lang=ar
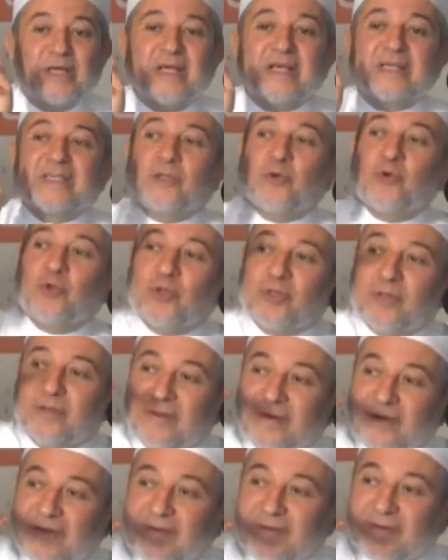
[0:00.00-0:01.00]
يسد
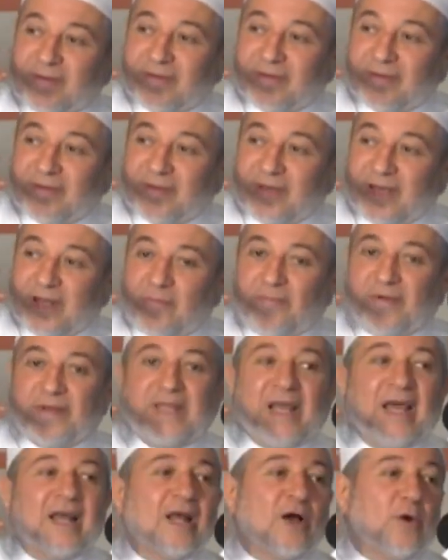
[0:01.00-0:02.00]

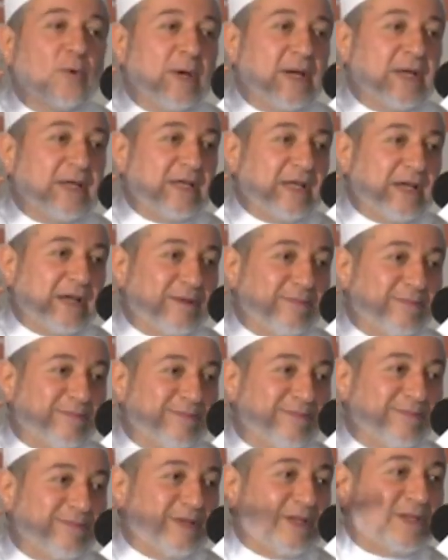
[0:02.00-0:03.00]
الفتحه الهوائيه
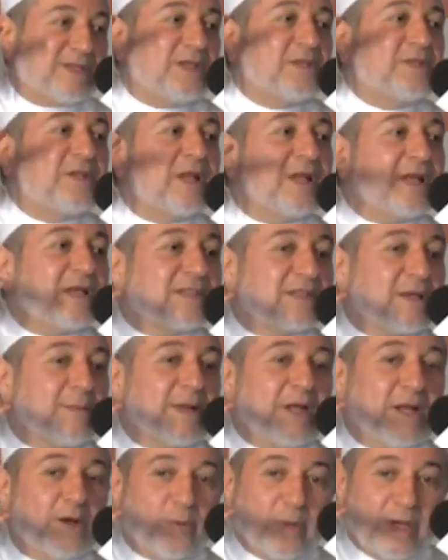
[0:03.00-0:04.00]
يسد
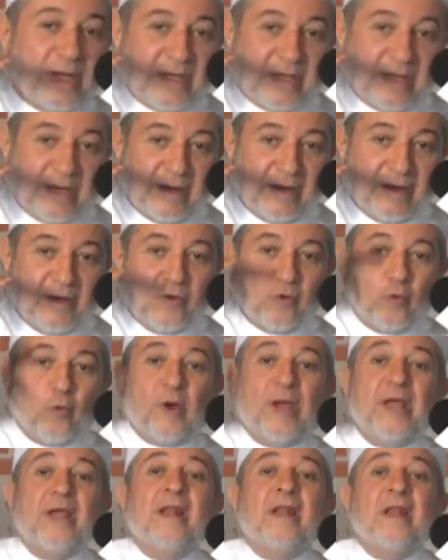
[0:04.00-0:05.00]
القصبه الهوائيه
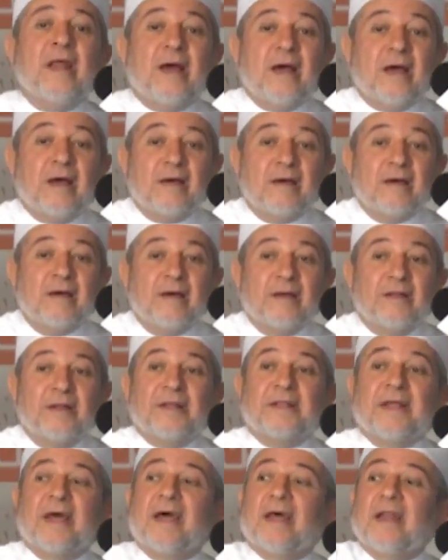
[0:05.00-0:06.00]
والا
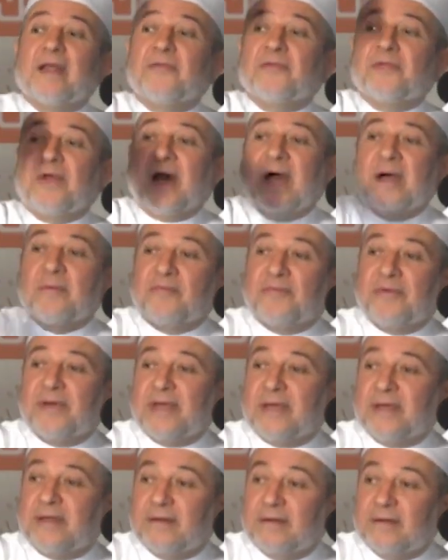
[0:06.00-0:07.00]
لدخل الطعام
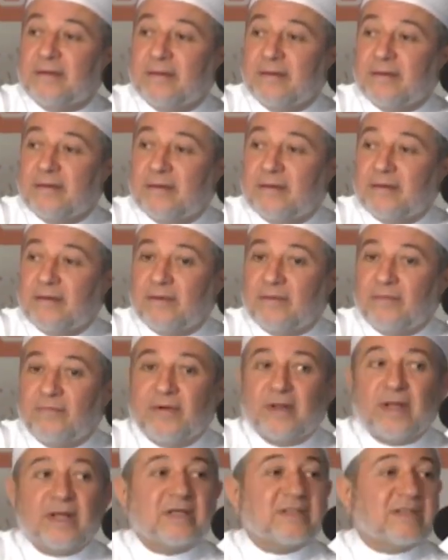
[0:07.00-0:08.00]
فين
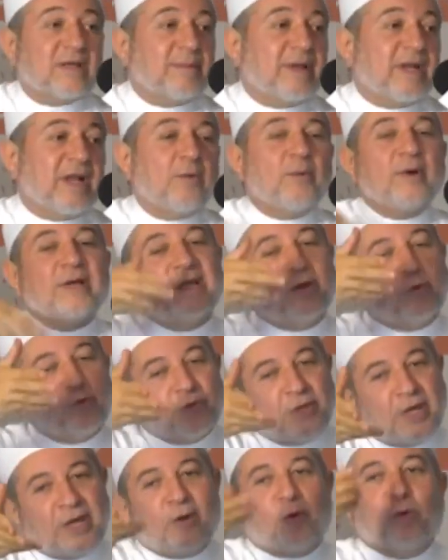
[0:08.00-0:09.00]
في القصبه الهوائيه
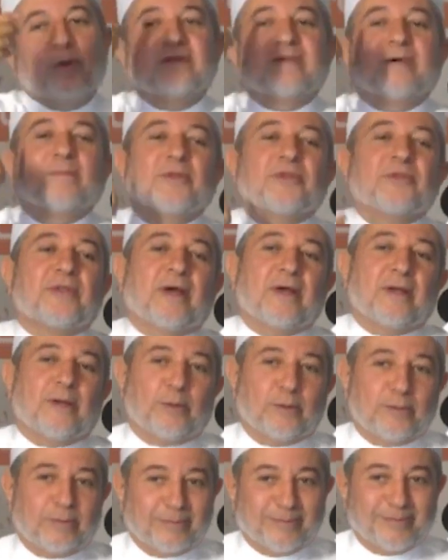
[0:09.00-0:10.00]
وطالعوا اذا
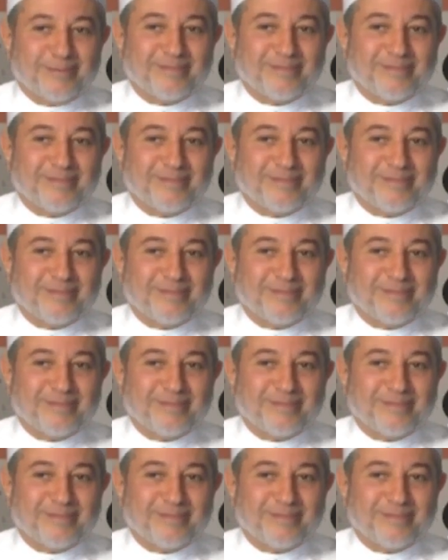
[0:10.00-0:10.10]
بتطالعوا